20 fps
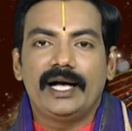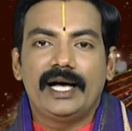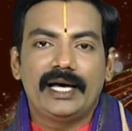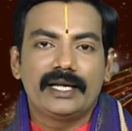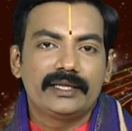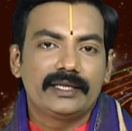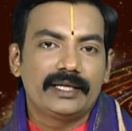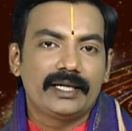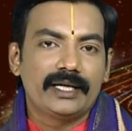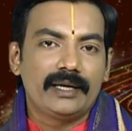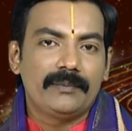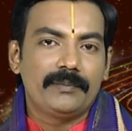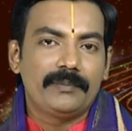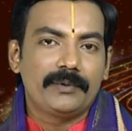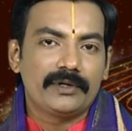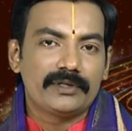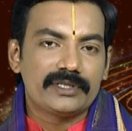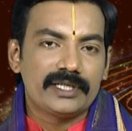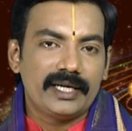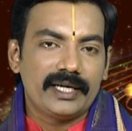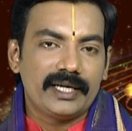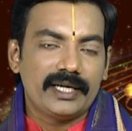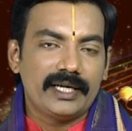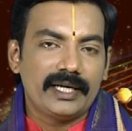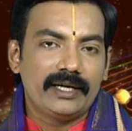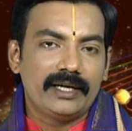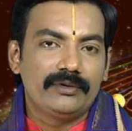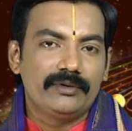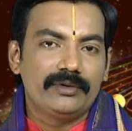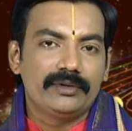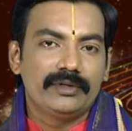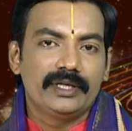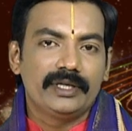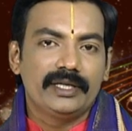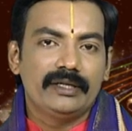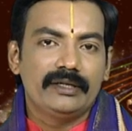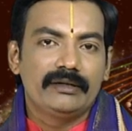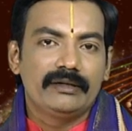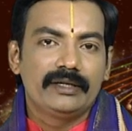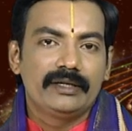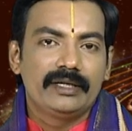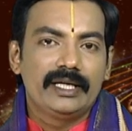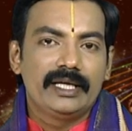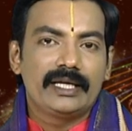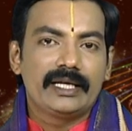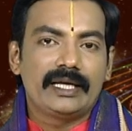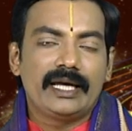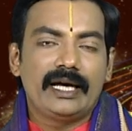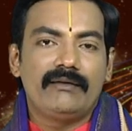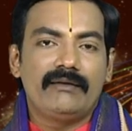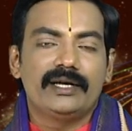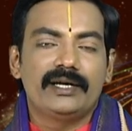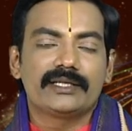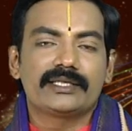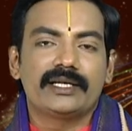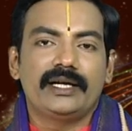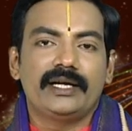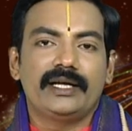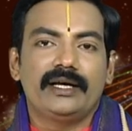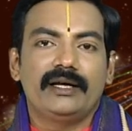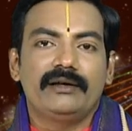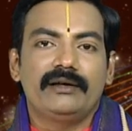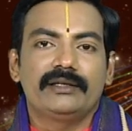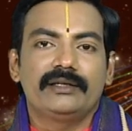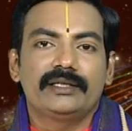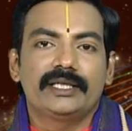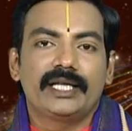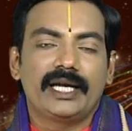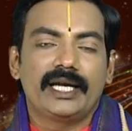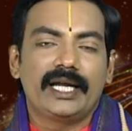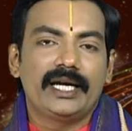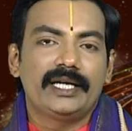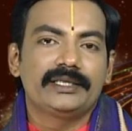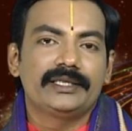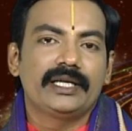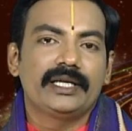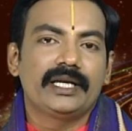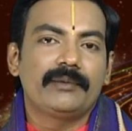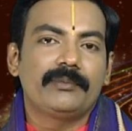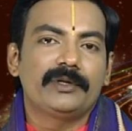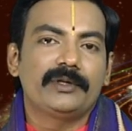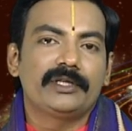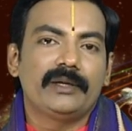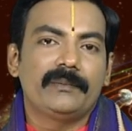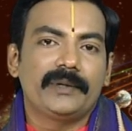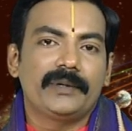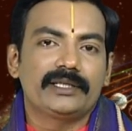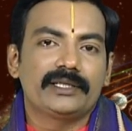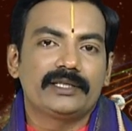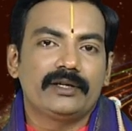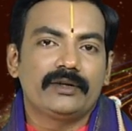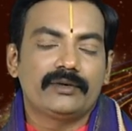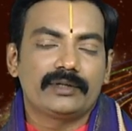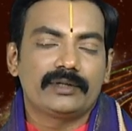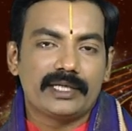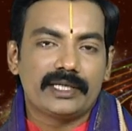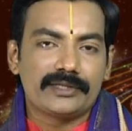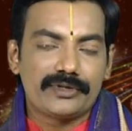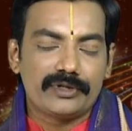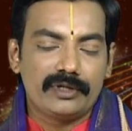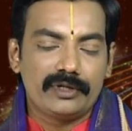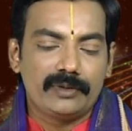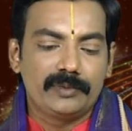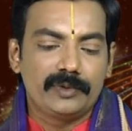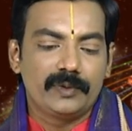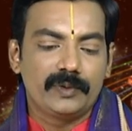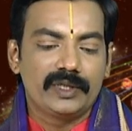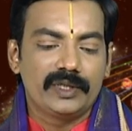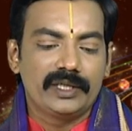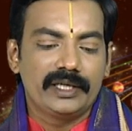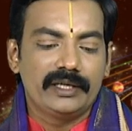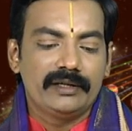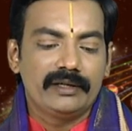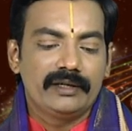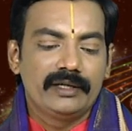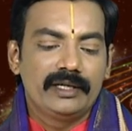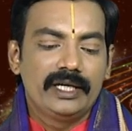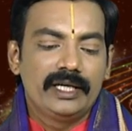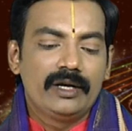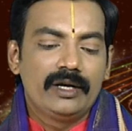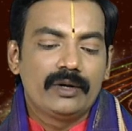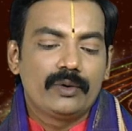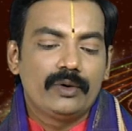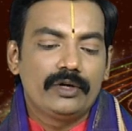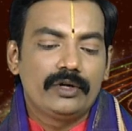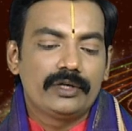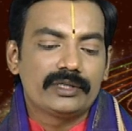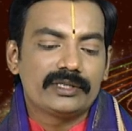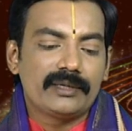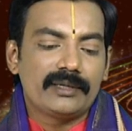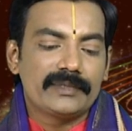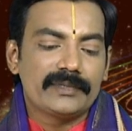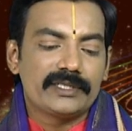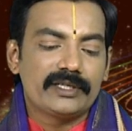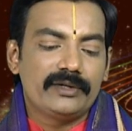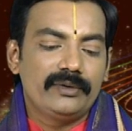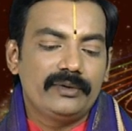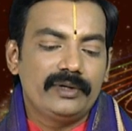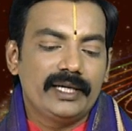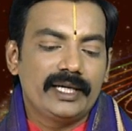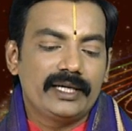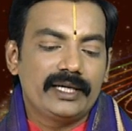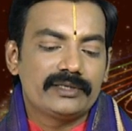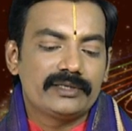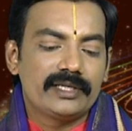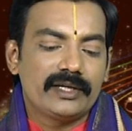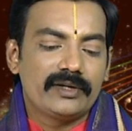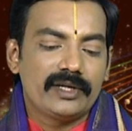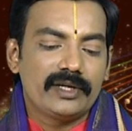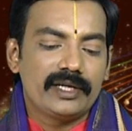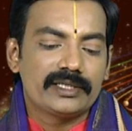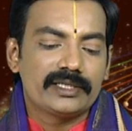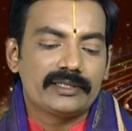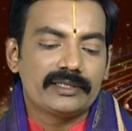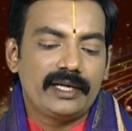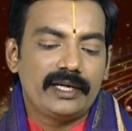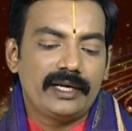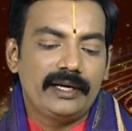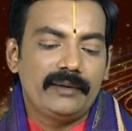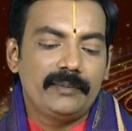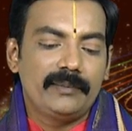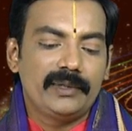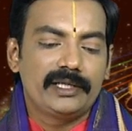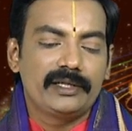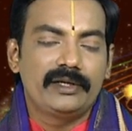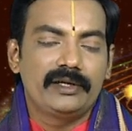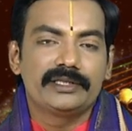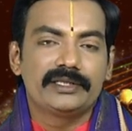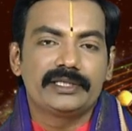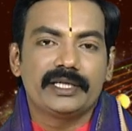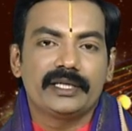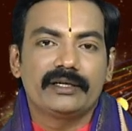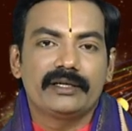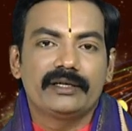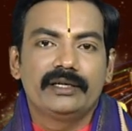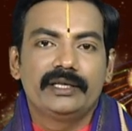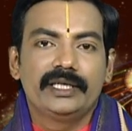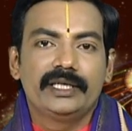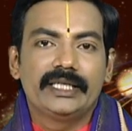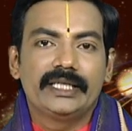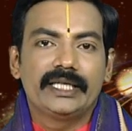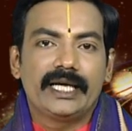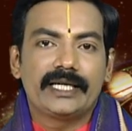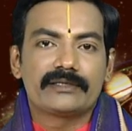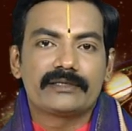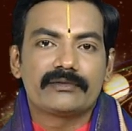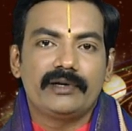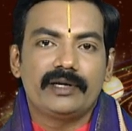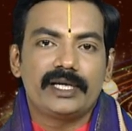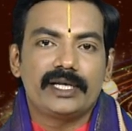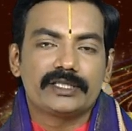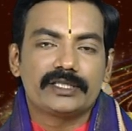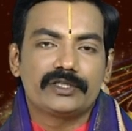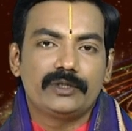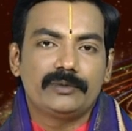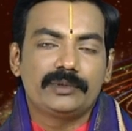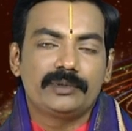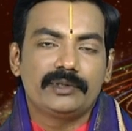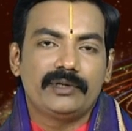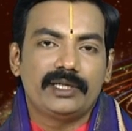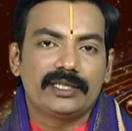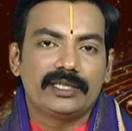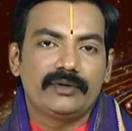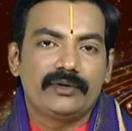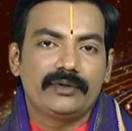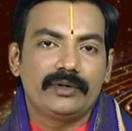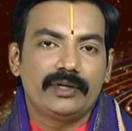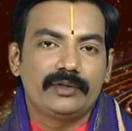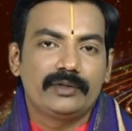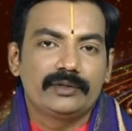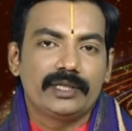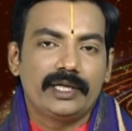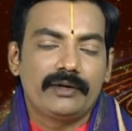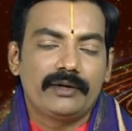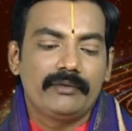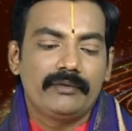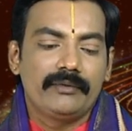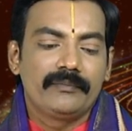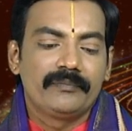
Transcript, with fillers: ఆర్థికంగా ప్రోత్సాహకరంగా ఉంటుంది రావాల్సిన ధనాన్ని తిరిగి పొందే ప్రయత్నంలో కొంత అసంతృప్తి ఉంటుంది కోర్టు సమస్యలు లీగల్ సెక్యులేషన్స్ లాంటి ఇబ్బందుల నుంచి ఈ రాశివారు అసంతృప్తి వాతావరణం గురవుతారు